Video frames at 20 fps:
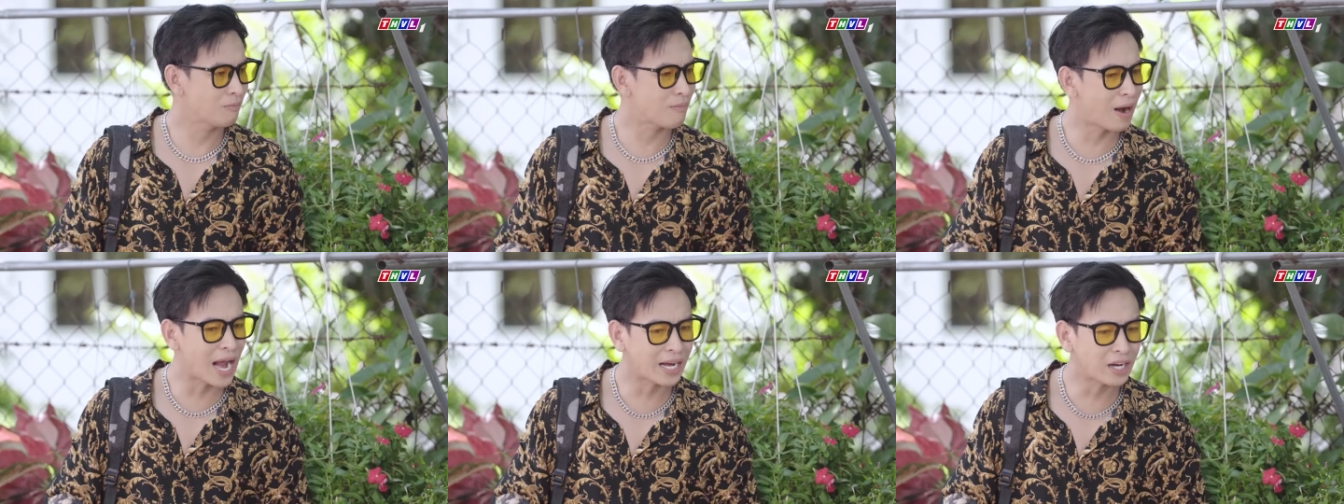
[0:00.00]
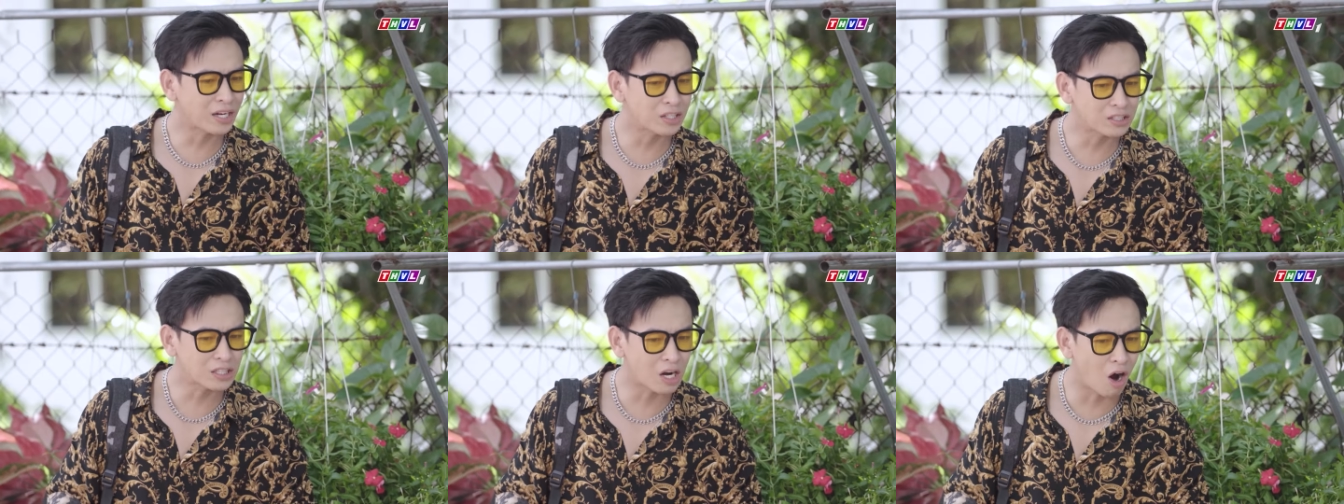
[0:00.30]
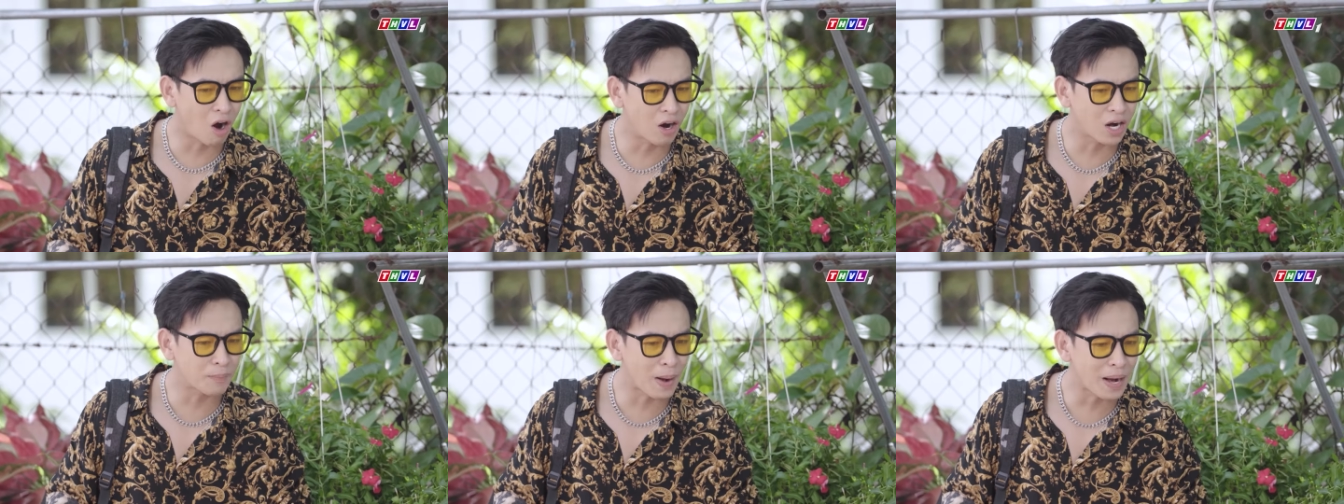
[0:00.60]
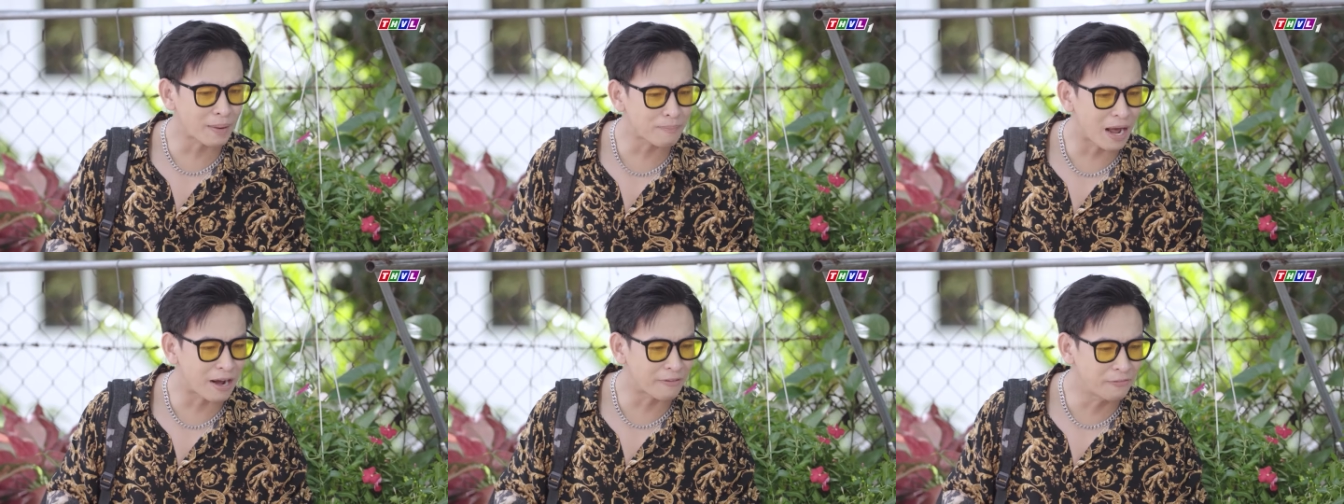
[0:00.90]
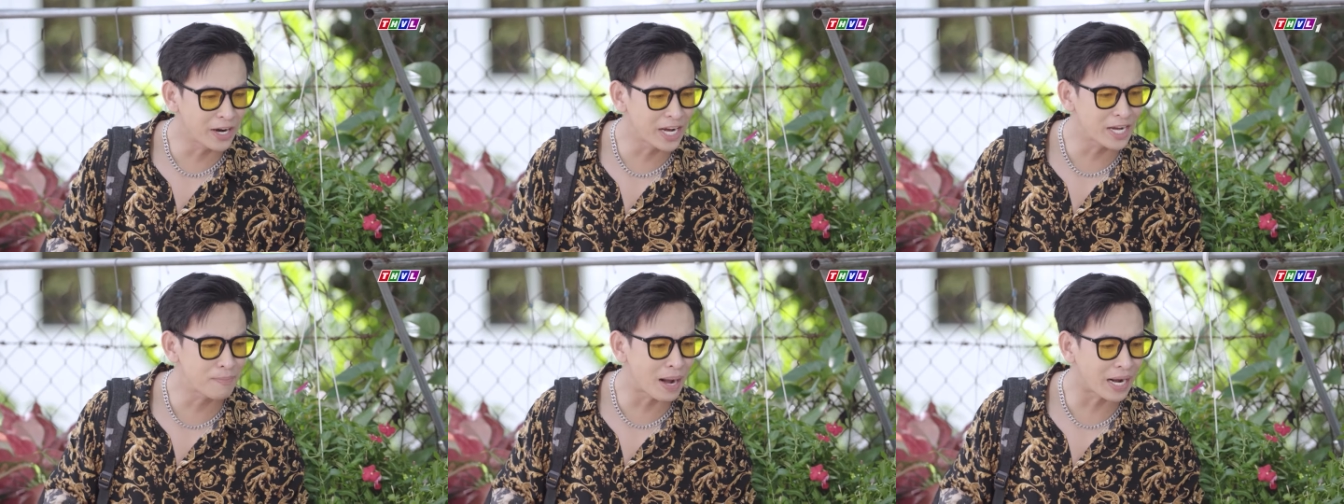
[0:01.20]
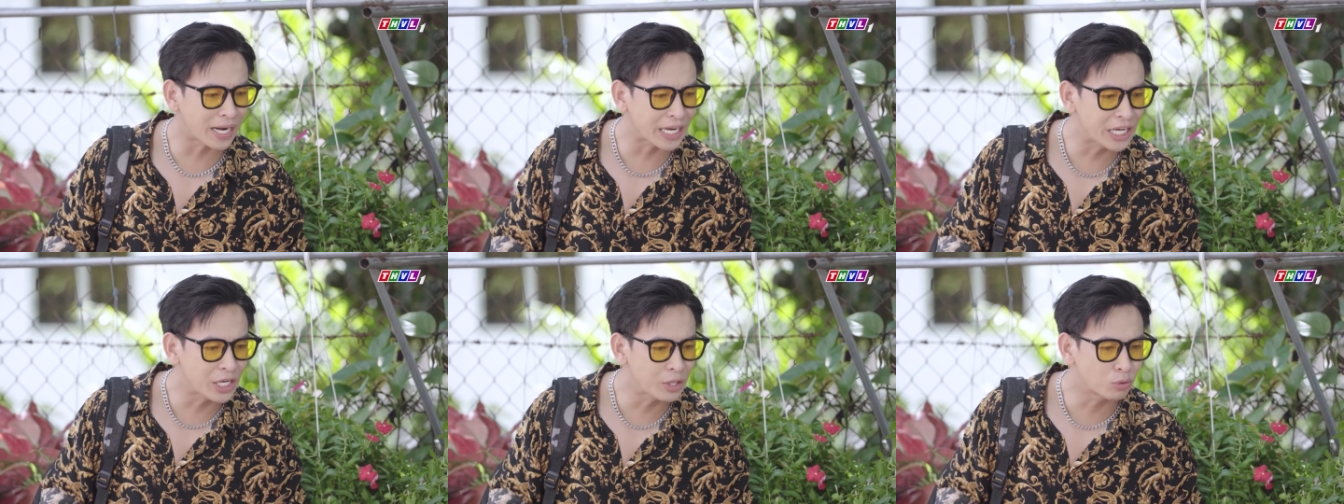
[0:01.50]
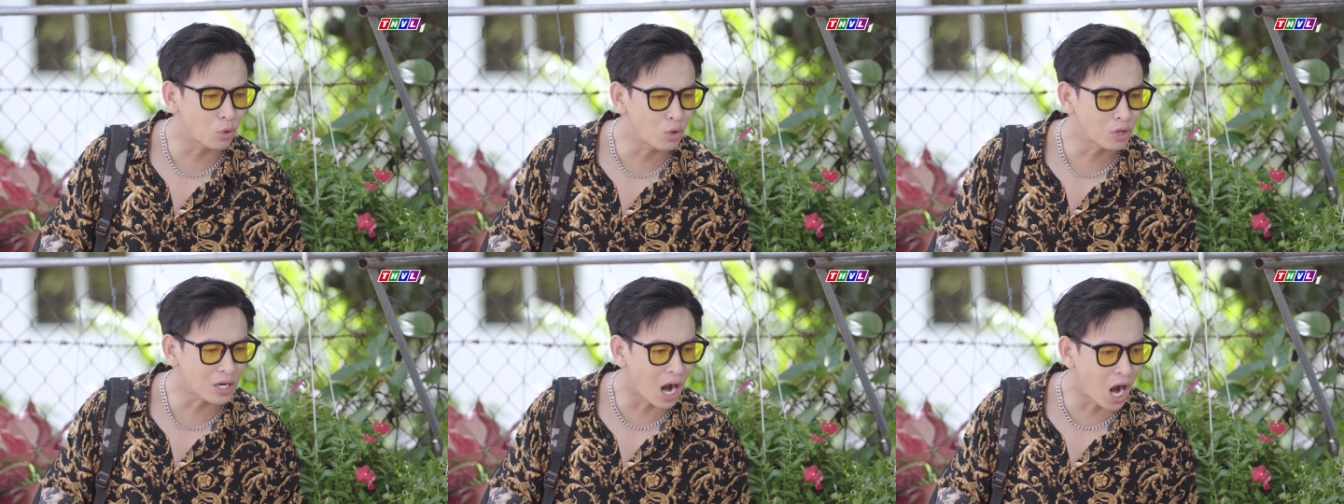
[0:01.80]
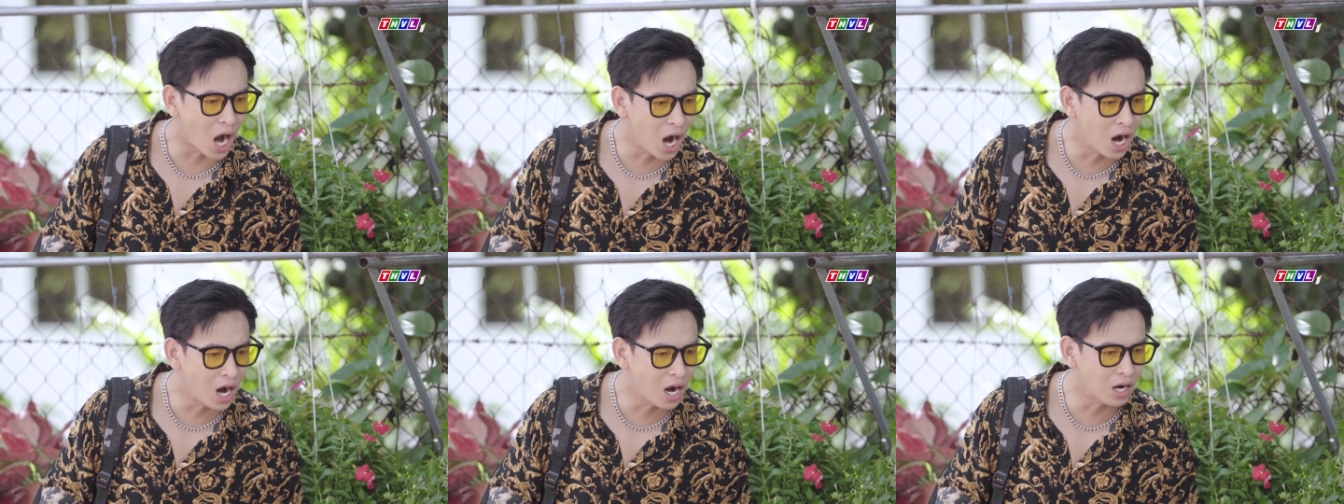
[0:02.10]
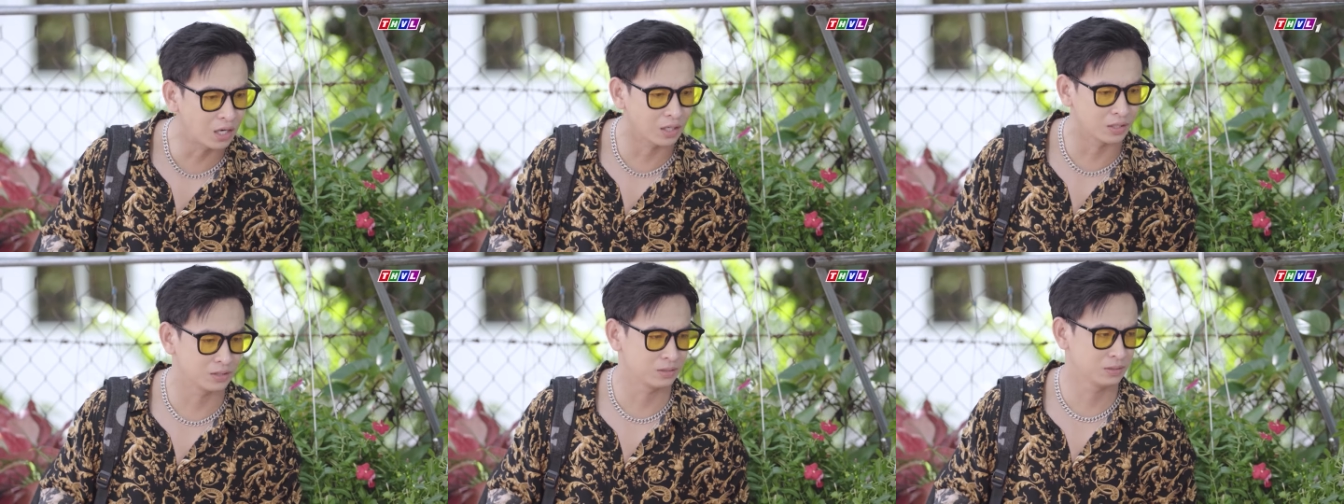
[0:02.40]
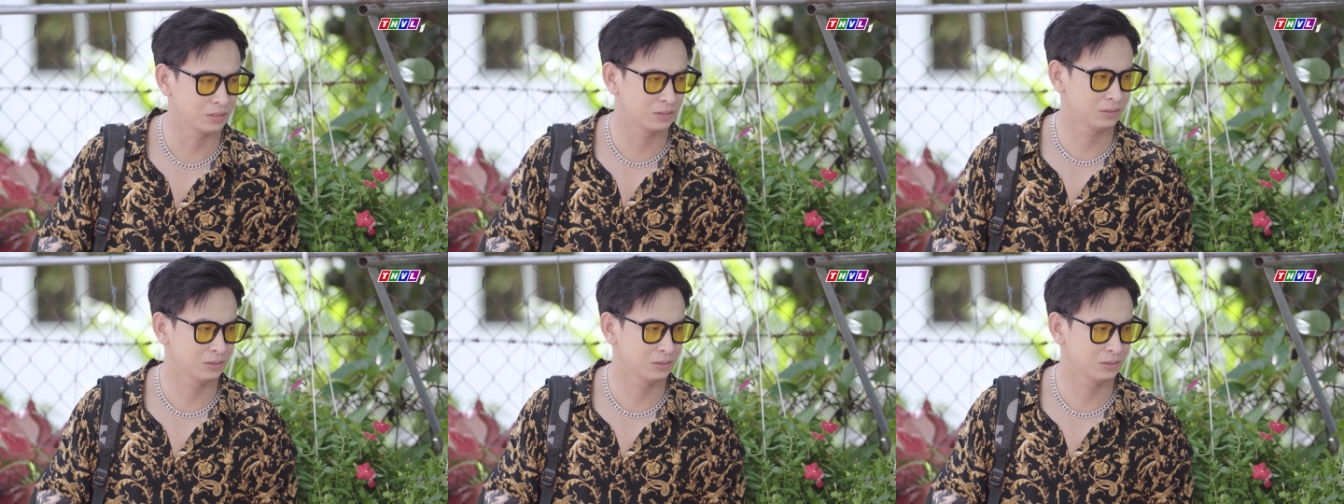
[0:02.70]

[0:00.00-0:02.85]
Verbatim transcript: bác con là bác ba phi bác yêu của con